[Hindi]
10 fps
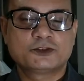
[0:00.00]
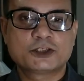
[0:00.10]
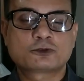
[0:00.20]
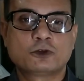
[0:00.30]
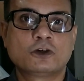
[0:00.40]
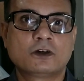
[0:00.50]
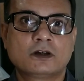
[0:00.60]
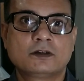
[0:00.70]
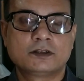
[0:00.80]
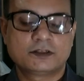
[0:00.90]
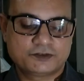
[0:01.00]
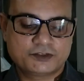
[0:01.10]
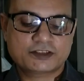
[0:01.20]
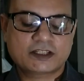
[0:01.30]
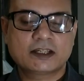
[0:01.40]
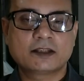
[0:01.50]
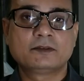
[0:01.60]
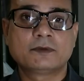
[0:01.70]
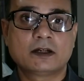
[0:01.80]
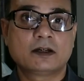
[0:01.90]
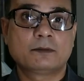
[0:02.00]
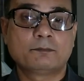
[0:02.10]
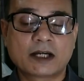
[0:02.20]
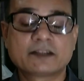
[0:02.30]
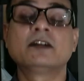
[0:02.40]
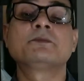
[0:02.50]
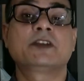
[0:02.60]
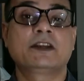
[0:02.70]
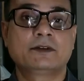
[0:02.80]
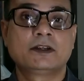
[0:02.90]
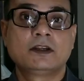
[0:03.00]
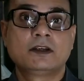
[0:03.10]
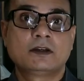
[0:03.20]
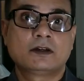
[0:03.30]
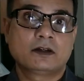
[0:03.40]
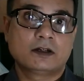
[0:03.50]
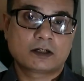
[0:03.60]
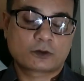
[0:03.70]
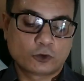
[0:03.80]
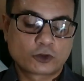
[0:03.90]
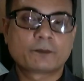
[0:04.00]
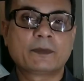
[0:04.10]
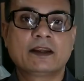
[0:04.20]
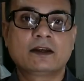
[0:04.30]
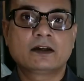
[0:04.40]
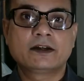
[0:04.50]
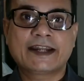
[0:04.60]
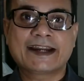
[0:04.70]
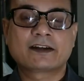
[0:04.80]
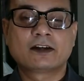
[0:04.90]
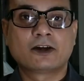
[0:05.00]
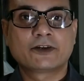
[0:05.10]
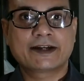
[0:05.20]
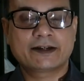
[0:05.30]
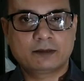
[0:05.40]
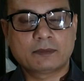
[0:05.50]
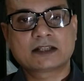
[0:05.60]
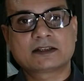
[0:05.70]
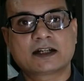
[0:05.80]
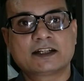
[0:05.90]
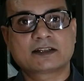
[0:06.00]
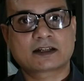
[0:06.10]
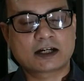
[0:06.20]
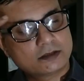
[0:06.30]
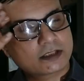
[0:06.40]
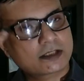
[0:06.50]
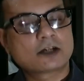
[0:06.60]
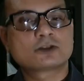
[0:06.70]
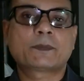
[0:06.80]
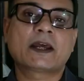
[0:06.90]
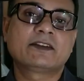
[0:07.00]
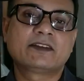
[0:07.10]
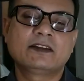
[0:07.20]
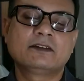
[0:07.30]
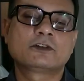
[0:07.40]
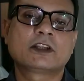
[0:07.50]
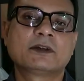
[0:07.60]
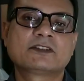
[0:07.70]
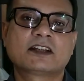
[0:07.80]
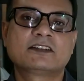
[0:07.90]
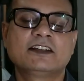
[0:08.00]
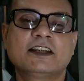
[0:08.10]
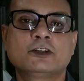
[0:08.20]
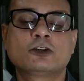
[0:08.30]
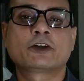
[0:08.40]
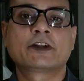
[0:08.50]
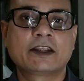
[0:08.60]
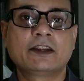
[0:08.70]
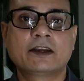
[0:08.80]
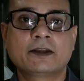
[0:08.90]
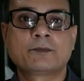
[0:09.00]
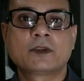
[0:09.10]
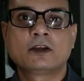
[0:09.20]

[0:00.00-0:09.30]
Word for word: जिसको जिसके आ, माध्यम से आ, कोर्ट में टेट नॉन टेट की बात आ गई सरकार सरकार तो पहले से ही उनकी मनसा थी ये योग्य नहीं है